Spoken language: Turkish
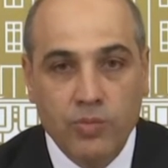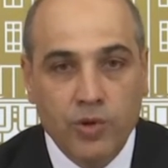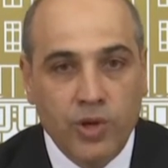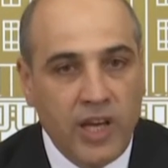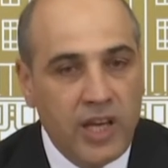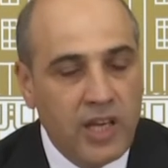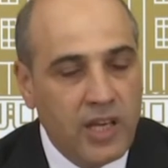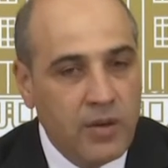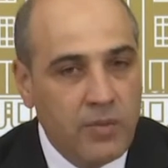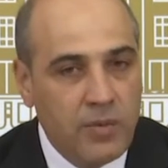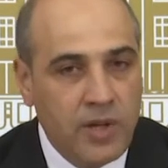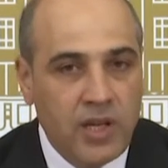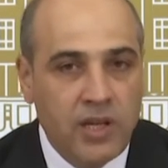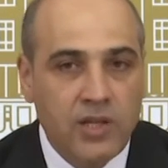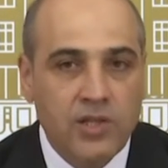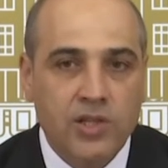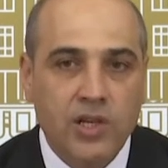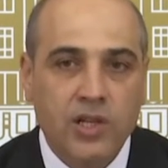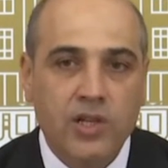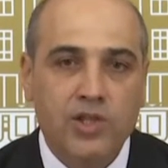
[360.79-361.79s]
Bu
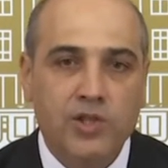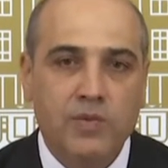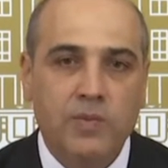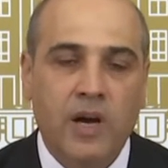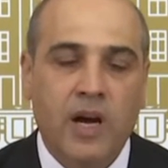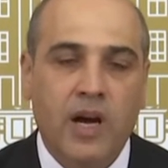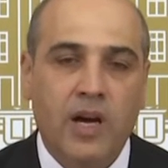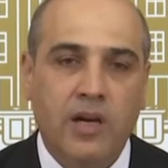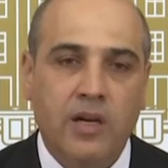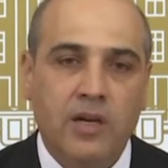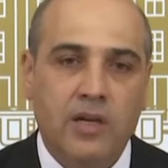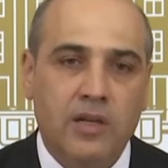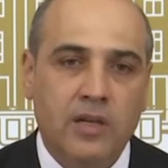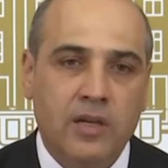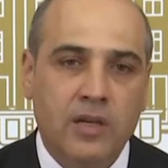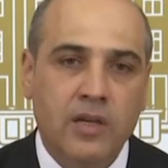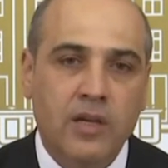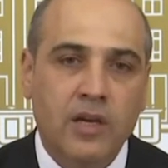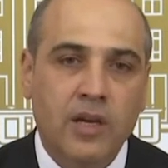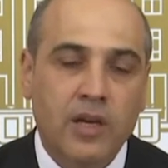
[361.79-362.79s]
hekimlerin çalışma
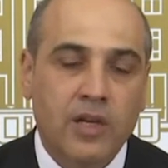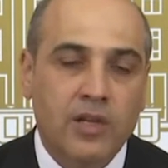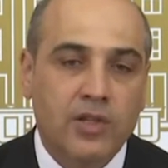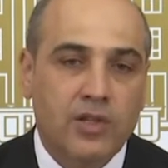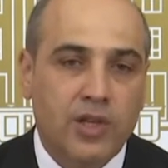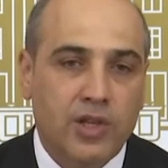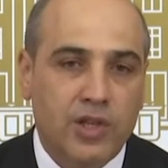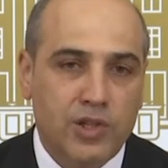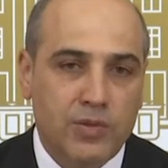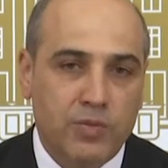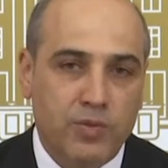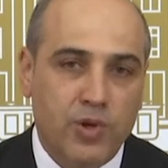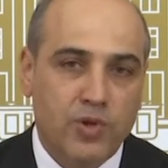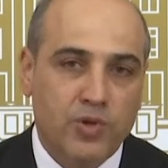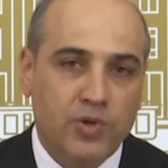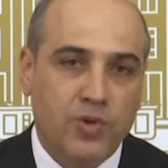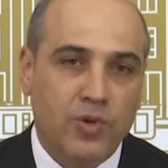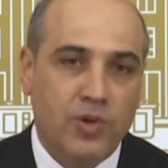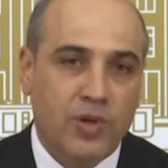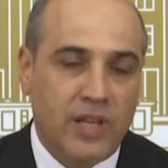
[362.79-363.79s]
hakkını, çalışma
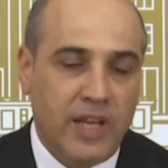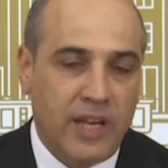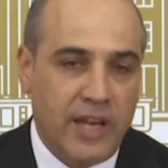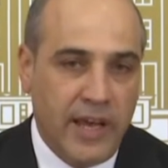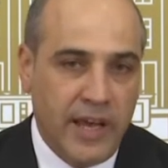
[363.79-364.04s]
özgürlüklerini